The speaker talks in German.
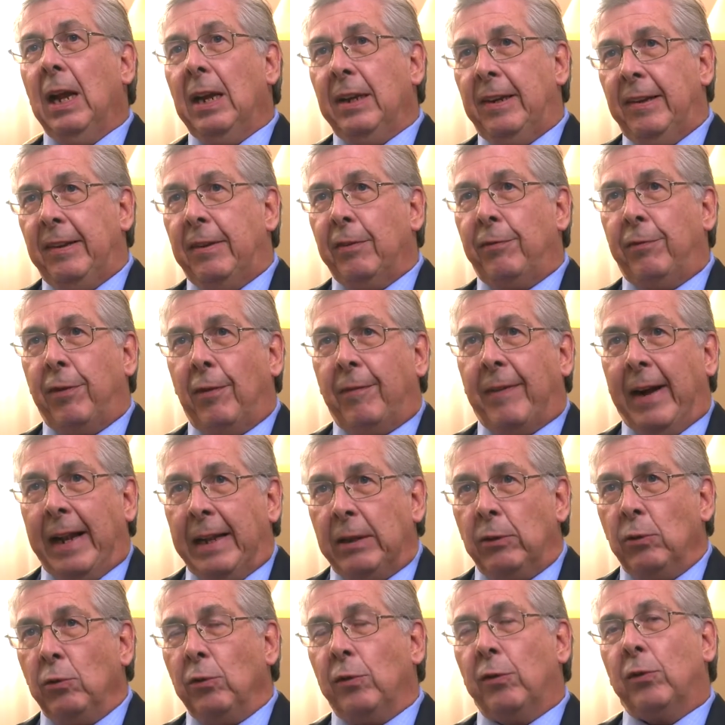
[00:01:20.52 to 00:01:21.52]
Diese
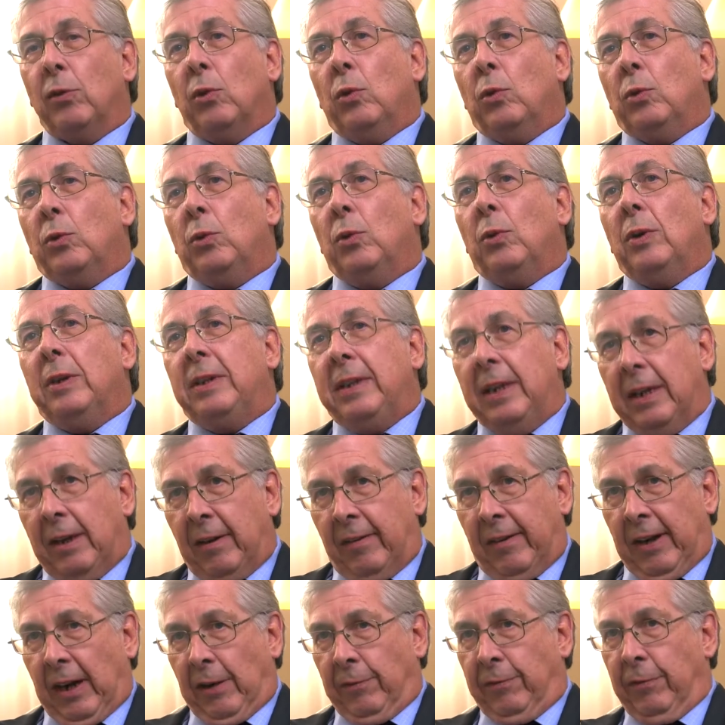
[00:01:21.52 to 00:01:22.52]
Verwaltungsstrukturen, die
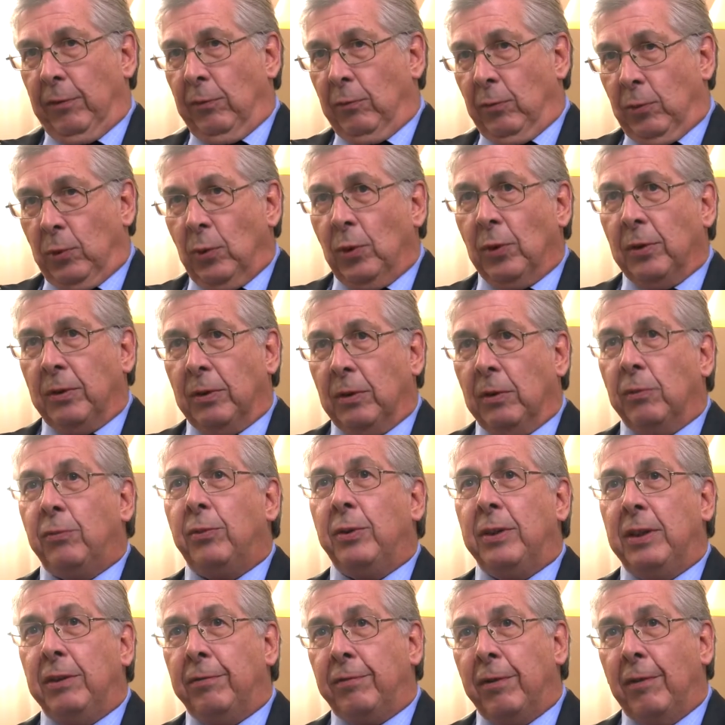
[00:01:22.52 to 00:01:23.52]
geschaffen wurden
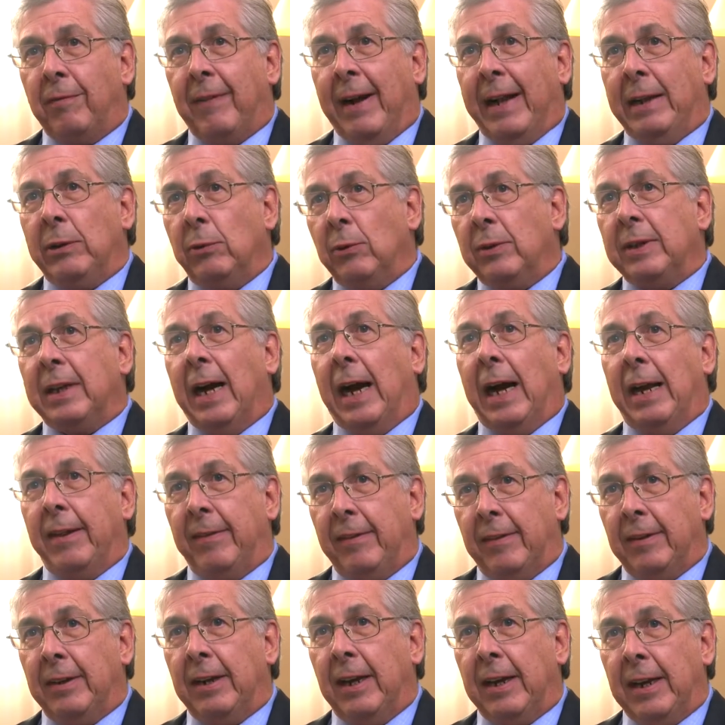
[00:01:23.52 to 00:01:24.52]
für die Verwaltung der
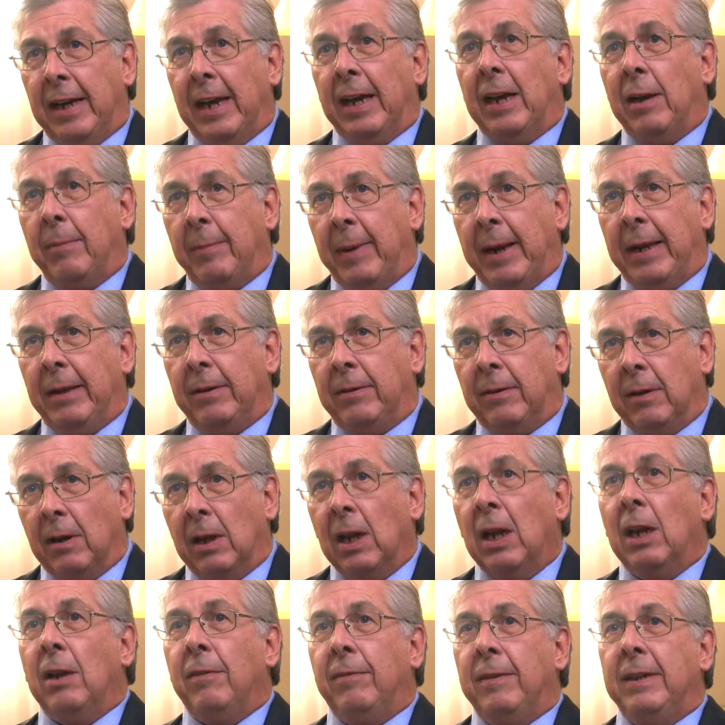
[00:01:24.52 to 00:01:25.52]
einzelnen Elemente
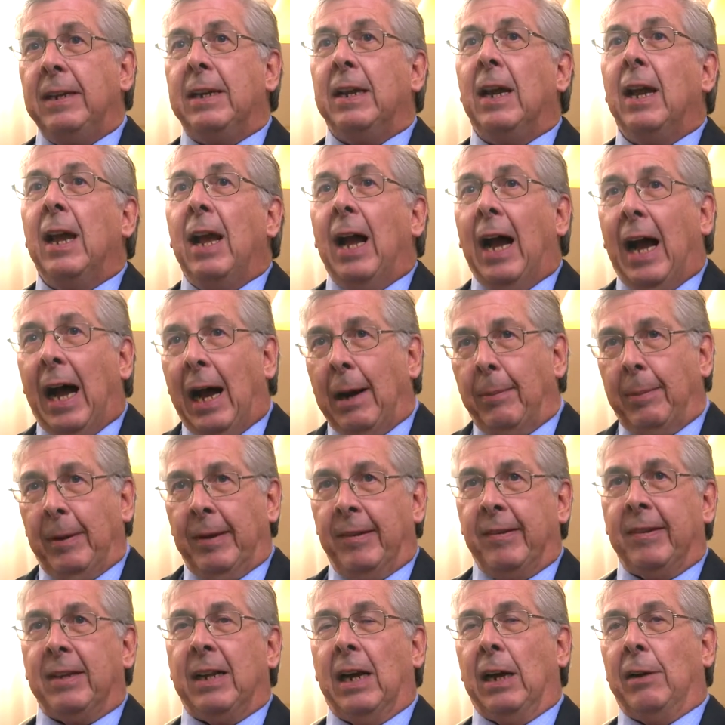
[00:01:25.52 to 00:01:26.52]
wie
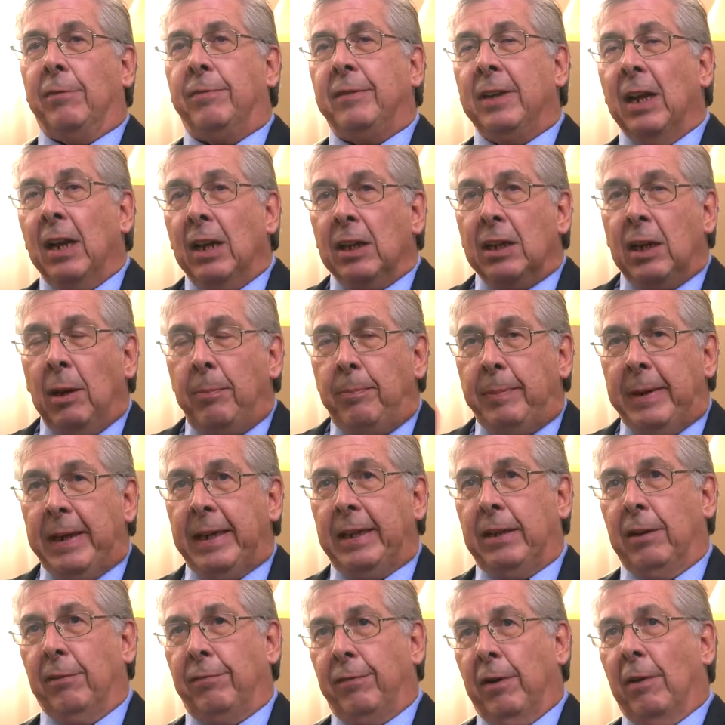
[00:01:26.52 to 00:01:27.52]
Arbeitskraft,
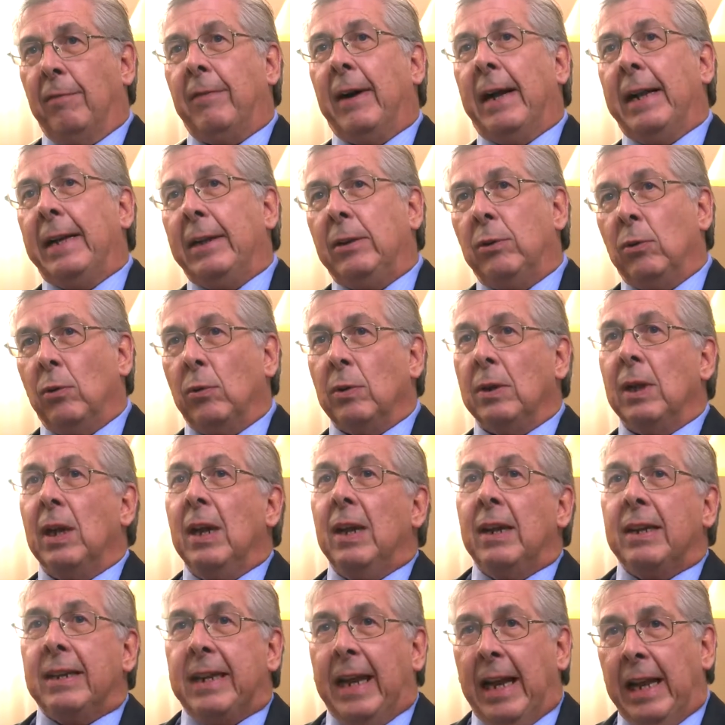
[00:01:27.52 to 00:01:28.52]
Gebieteverwaltung,
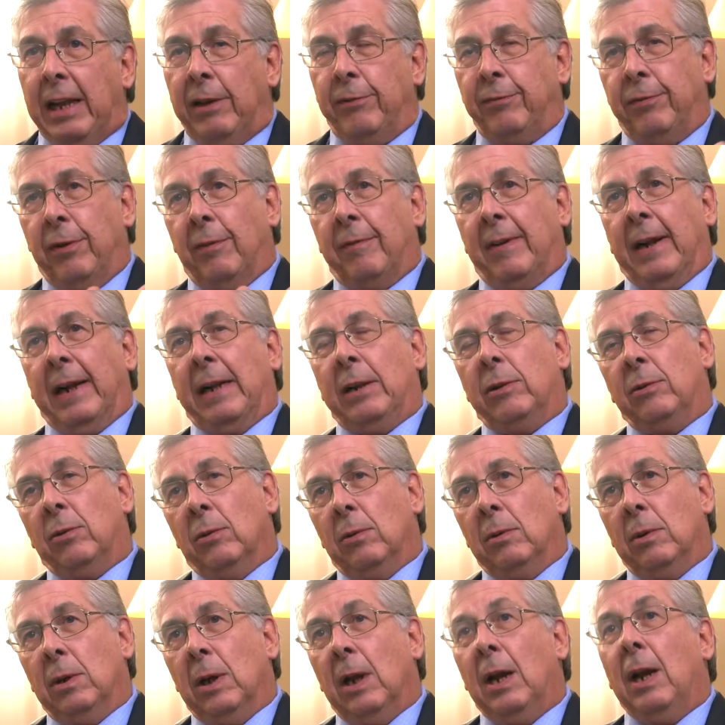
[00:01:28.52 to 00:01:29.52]

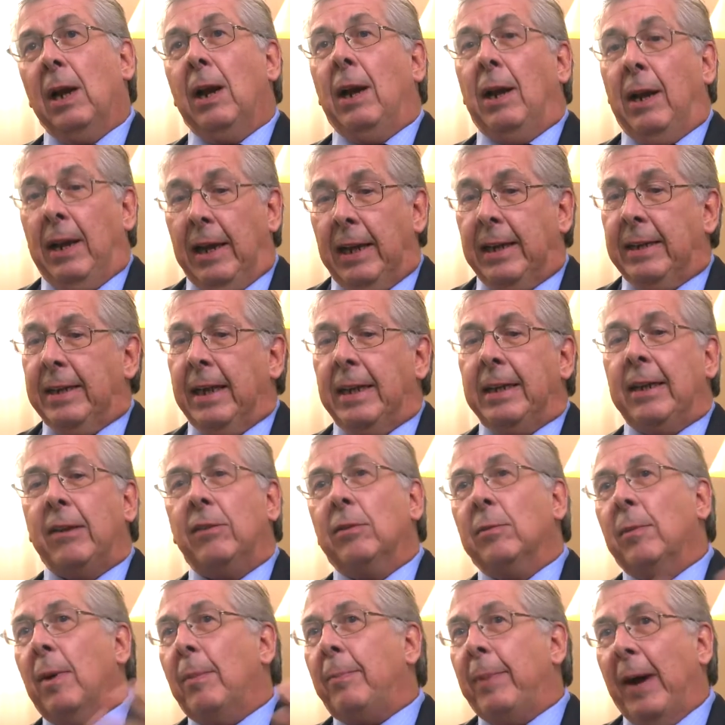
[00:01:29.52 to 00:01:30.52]
Geldverwaltung, ich nenne jetzt
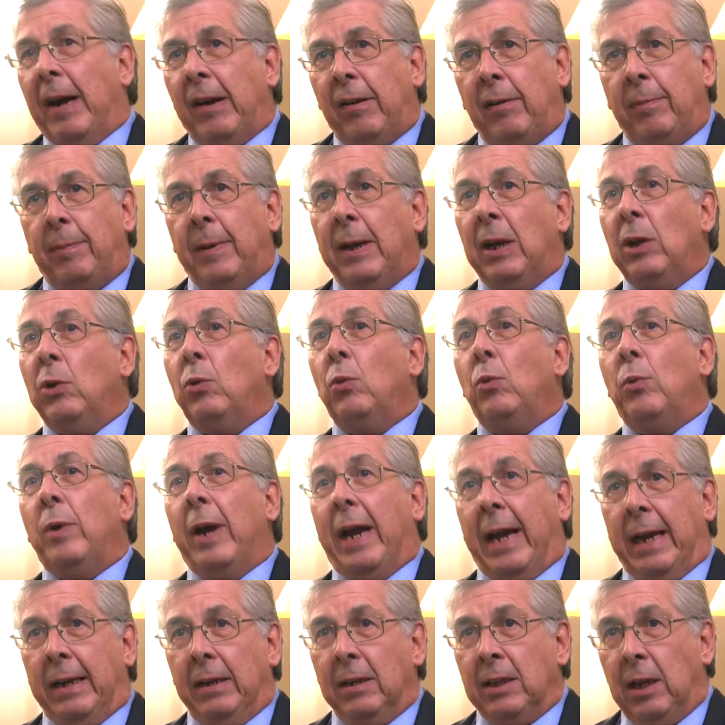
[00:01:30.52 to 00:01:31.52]
nur mal Beispiele
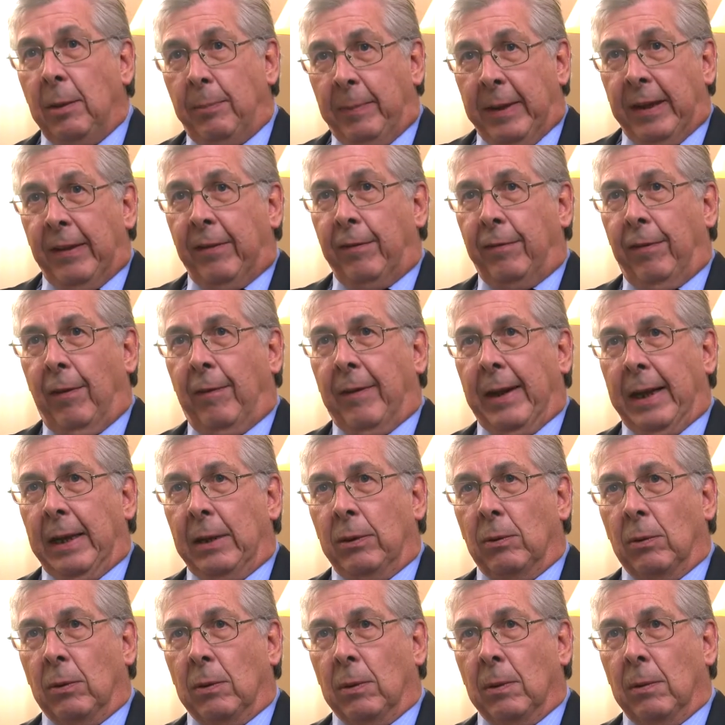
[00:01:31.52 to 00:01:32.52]

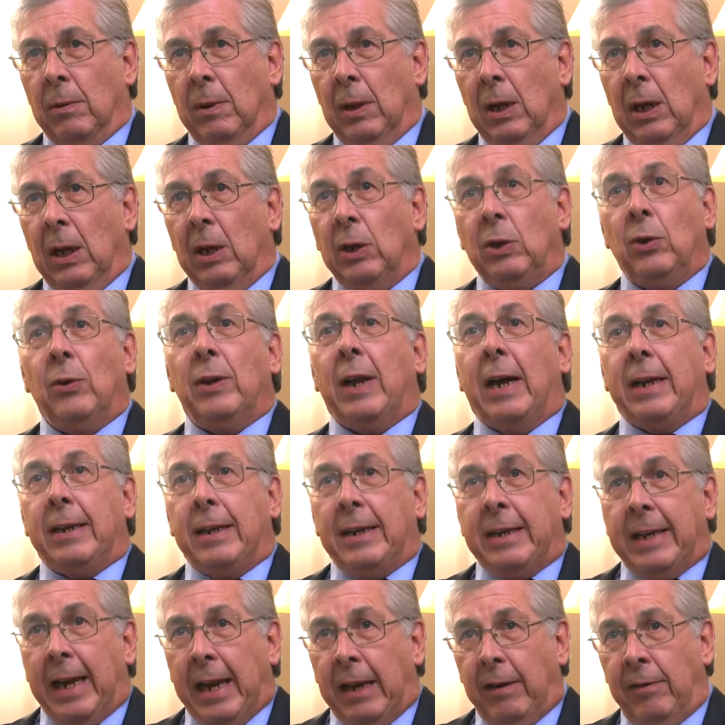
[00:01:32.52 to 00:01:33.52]
UN-Gebietsverwaltung,
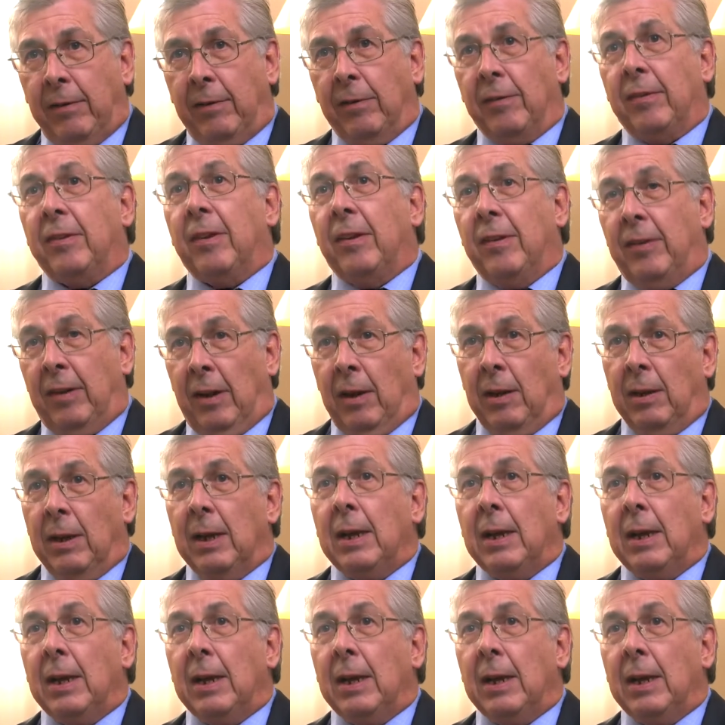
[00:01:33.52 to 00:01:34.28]
United Nations ist,